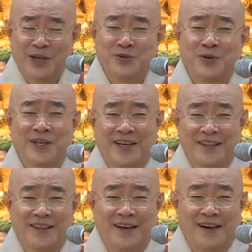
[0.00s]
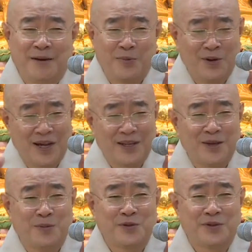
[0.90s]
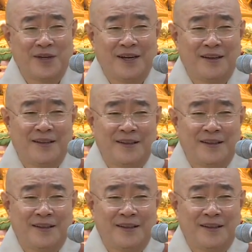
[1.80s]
전해줘야 되겠다. 아, 본래 할 게 없는 거야.